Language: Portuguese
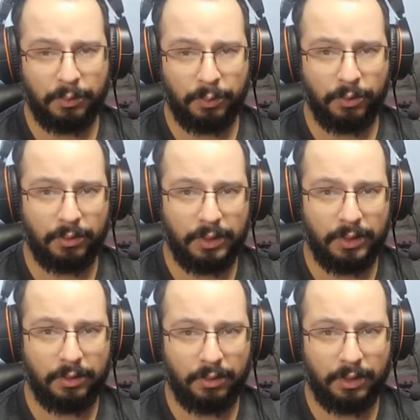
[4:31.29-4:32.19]
procurou
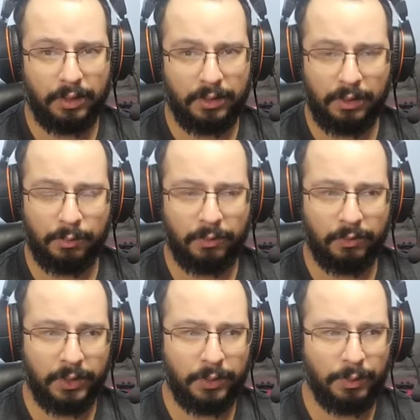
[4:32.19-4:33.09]
essas trocas aqui
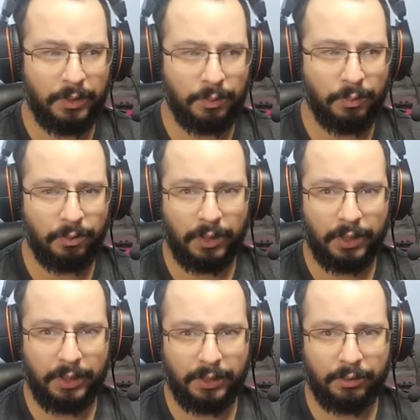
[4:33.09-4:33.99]
provavelmente para expor o
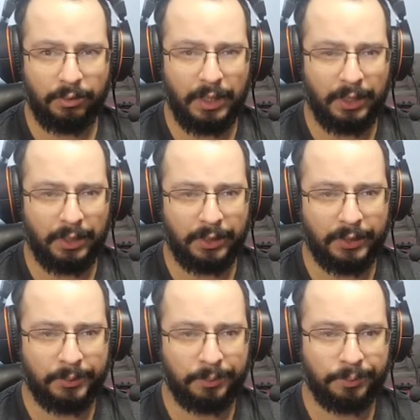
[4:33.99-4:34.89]
rei aqui do Darga, né?